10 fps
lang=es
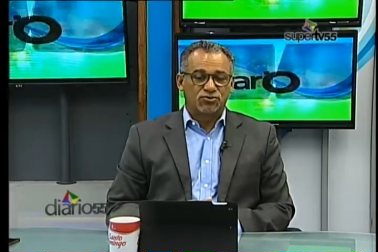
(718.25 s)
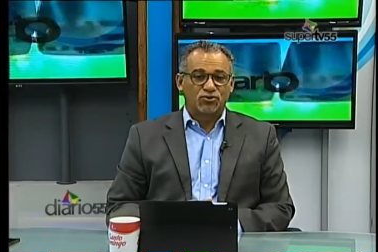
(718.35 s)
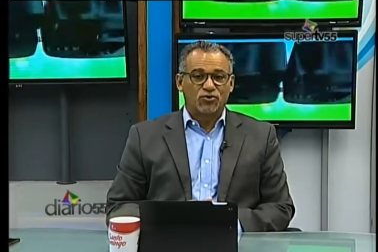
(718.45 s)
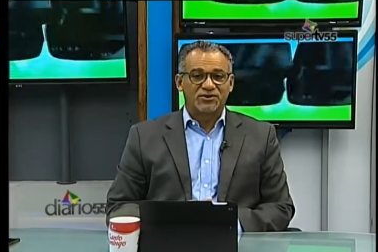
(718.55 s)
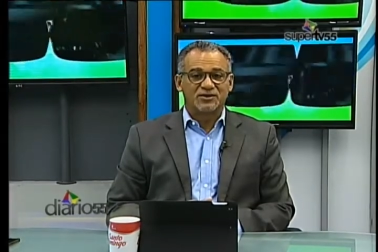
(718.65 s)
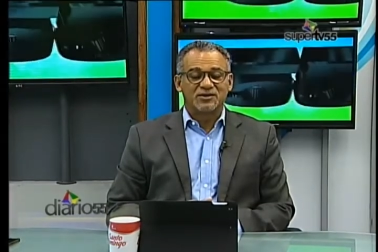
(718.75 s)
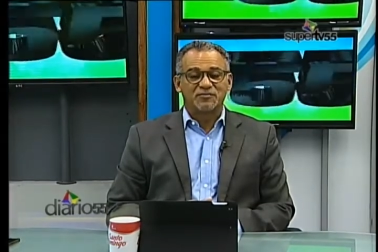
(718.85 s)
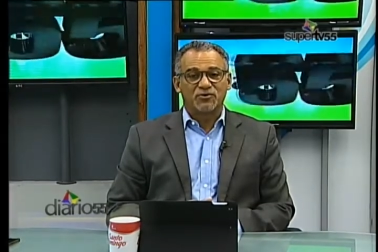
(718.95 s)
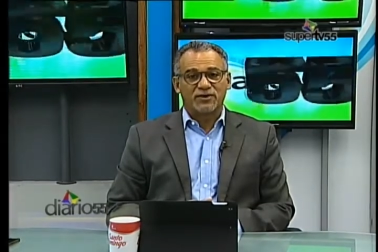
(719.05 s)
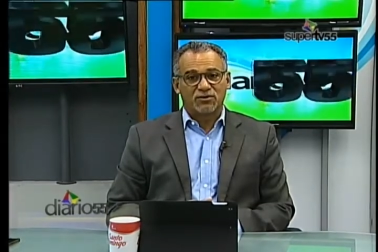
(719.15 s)
Todo este
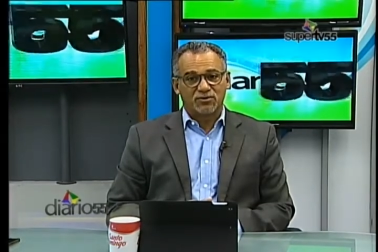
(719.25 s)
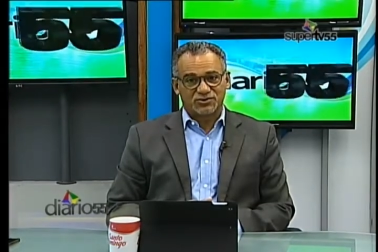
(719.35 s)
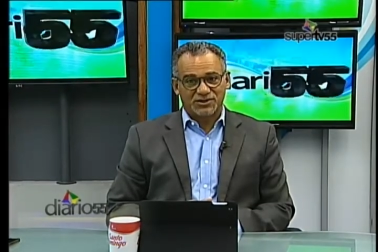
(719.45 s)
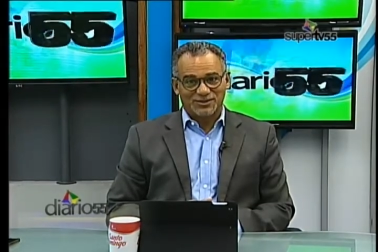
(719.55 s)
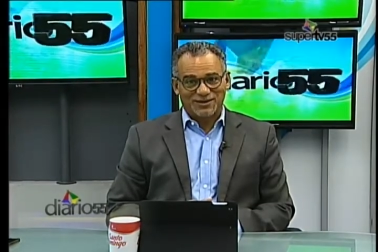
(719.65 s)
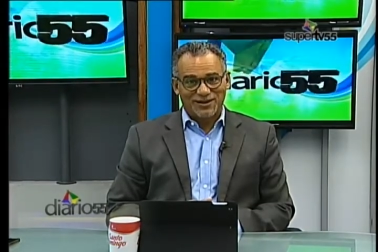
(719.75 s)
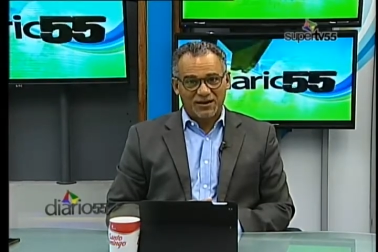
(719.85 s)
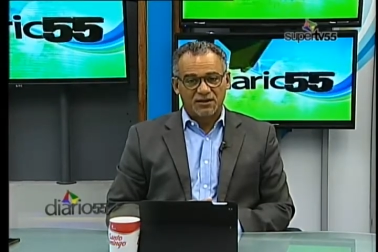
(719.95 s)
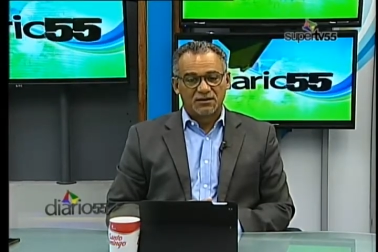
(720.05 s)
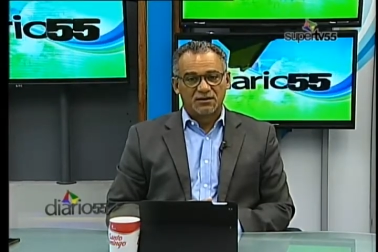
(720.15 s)
tipo de cosas se
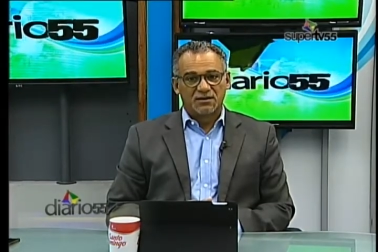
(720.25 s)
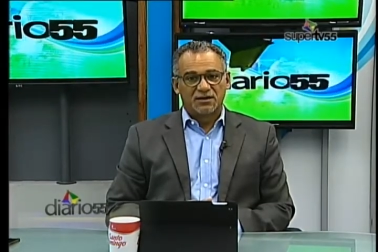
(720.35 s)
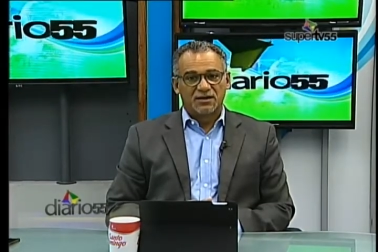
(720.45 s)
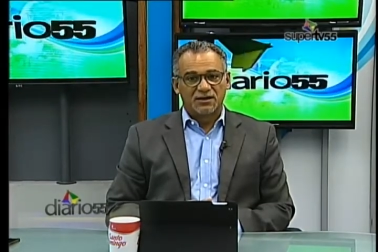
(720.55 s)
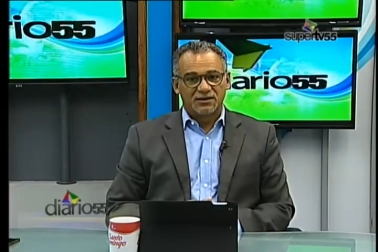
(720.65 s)
da en